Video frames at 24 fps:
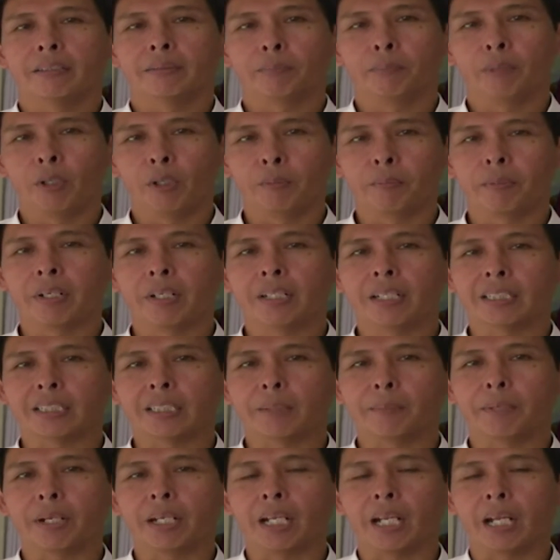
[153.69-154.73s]
belum
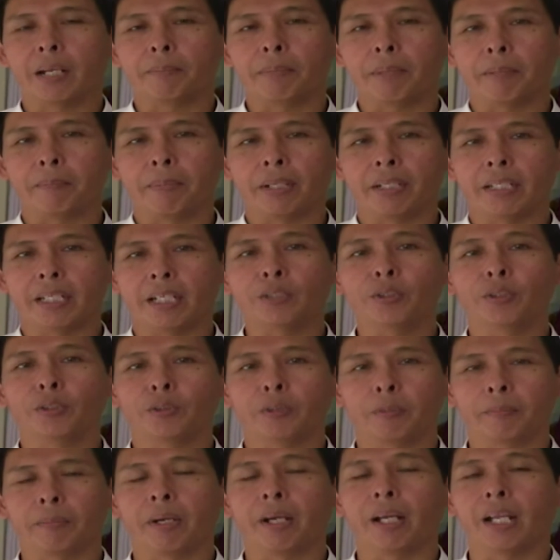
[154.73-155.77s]
kerjasama ya, dengan BPJS
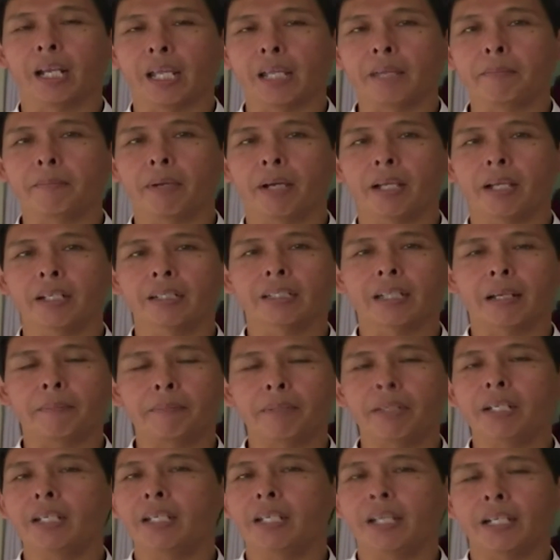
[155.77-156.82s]
sudah pembayaran
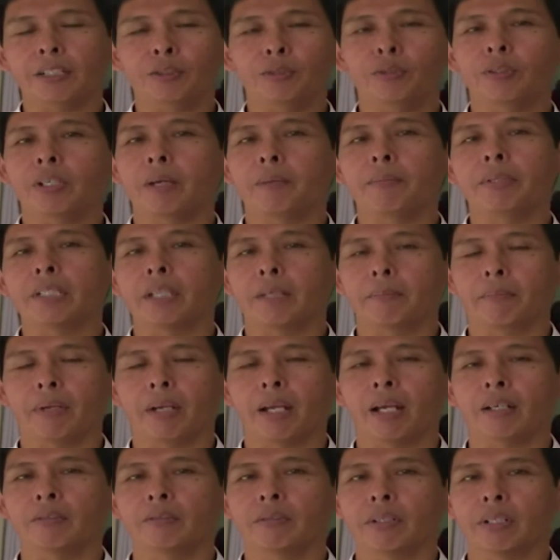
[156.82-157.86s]
tapi dia sudah bisa
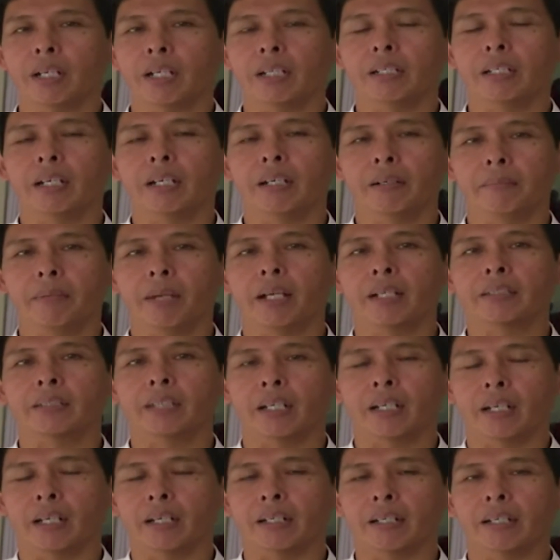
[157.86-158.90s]
melakukan uh,
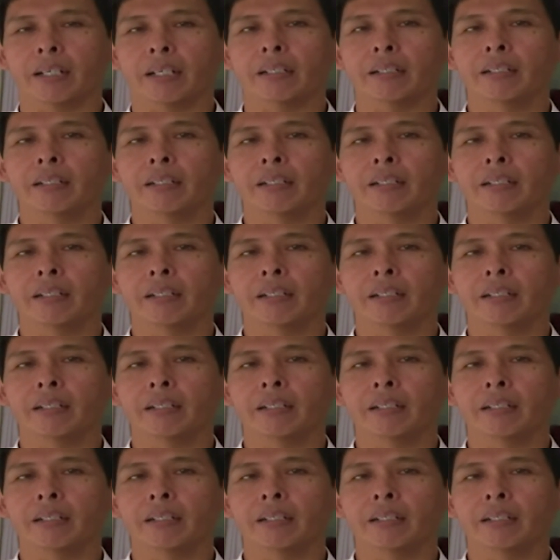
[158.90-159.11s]
melaksanakan